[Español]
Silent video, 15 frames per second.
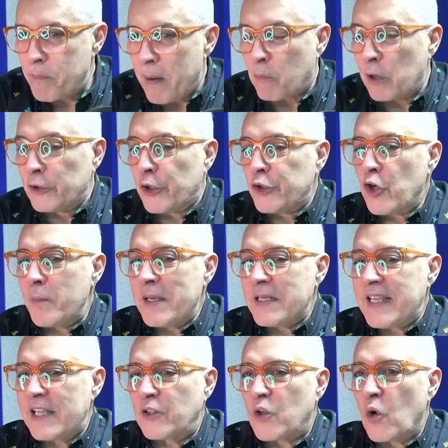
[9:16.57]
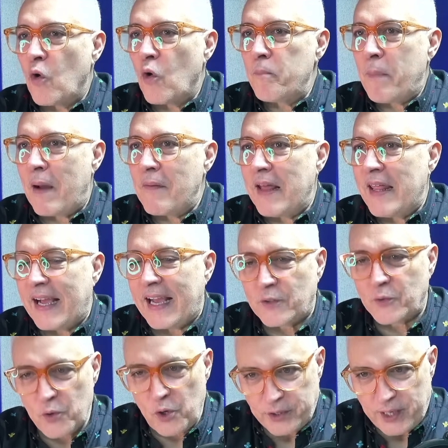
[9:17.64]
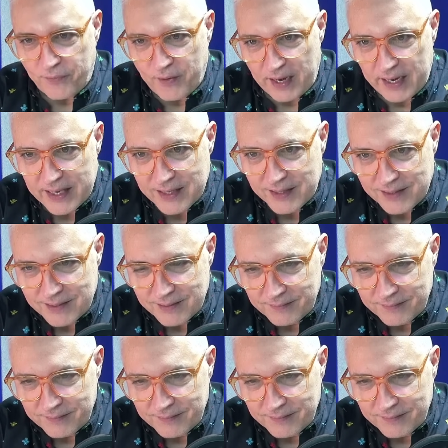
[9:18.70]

cuando yo me siento culpable de que tú no seas feliz,